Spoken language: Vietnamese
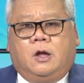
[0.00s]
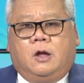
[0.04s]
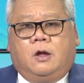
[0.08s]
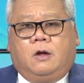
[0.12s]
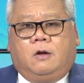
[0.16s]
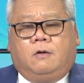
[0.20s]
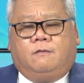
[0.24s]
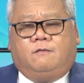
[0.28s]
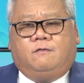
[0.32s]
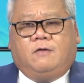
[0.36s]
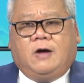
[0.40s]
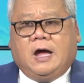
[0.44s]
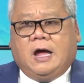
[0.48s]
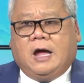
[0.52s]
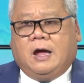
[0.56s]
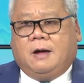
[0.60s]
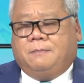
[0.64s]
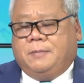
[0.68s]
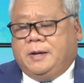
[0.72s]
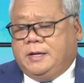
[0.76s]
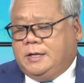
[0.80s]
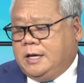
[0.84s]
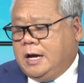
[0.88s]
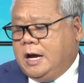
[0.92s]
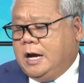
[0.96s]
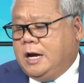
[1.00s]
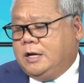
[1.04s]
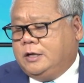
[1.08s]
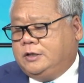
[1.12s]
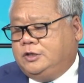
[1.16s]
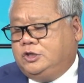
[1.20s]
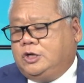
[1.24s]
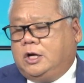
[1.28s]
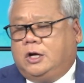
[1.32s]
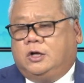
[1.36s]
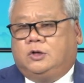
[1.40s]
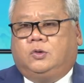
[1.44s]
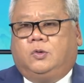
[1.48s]
Và bây giờ
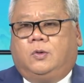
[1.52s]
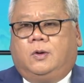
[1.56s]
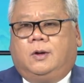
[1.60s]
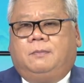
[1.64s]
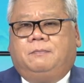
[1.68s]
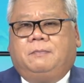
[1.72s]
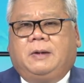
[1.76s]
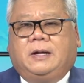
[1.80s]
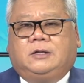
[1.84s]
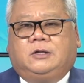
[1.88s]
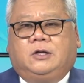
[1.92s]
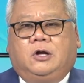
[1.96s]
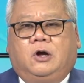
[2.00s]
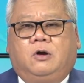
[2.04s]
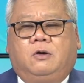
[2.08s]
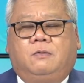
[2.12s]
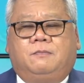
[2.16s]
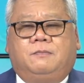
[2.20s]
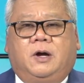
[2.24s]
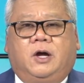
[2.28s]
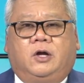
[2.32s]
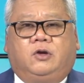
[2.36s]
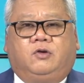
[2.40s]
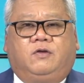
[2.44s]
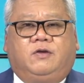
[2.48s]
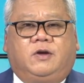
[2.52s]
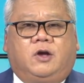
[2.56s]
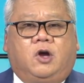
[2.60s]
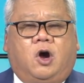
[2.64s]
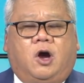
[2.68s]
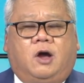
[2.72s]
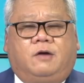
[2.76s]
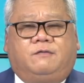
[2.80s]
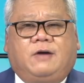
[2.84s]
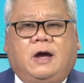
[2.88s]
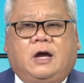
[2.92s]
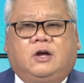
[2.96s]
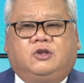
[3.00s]
cho Tuấn bắt đầu mời quý vị
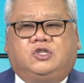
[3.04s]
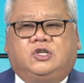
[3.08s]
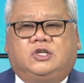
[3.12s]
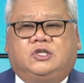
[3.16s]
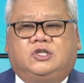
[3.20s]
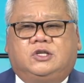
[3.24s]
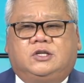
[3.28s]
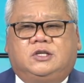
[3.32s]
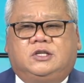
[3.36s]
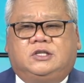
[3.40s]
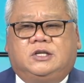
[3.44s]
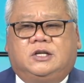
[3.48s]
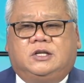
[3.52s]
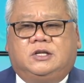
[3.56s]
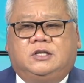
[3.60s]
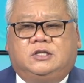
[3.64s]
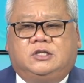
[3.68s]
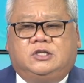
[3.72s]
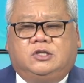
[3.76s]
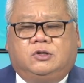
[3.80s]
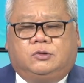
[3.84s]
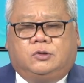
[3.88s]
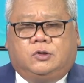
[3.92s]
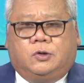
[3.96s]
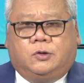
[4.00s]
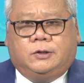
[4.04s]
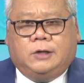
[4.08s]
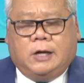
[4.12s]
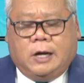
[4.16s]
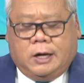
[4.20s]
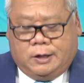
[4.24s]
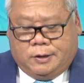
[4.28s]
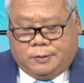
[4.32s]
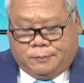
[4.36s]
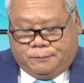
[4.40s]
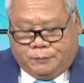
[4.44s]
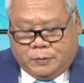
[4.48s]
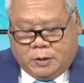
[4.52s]
gọi vào cho chương trình chiều tối
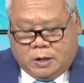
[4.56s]
nay.